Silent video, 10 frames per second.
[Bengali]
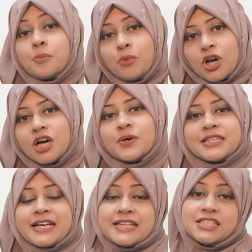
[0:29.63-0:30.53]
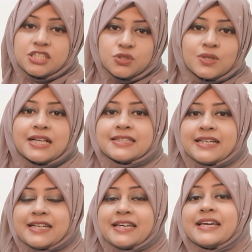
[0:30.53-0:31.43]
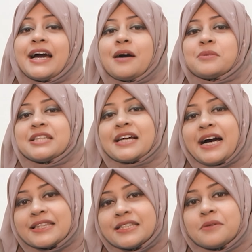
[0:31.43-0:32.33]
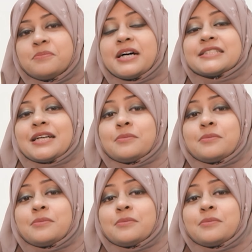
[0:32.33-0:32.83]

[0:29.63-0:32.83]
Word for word: বলা হয়ে থাকে শিশুকাল থেকে আমাদের খাদ্যাভ্যাস